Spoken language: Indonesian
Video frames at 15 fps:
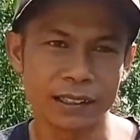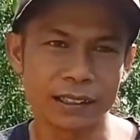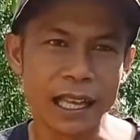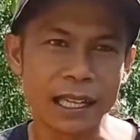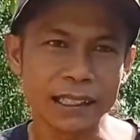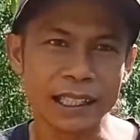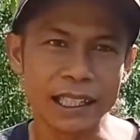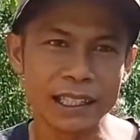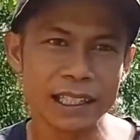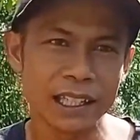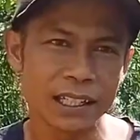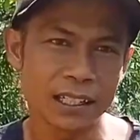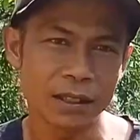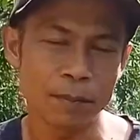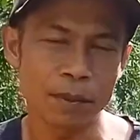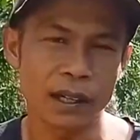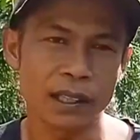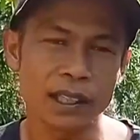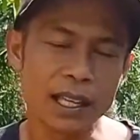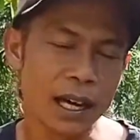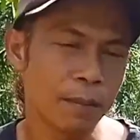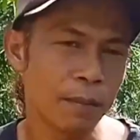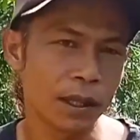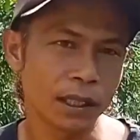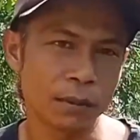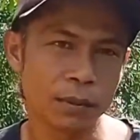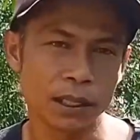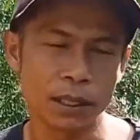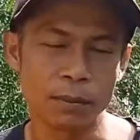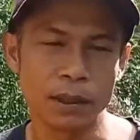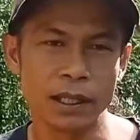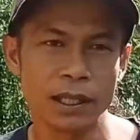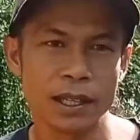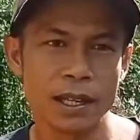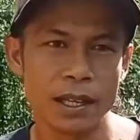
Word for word: taktiknya seperti apa teman-teman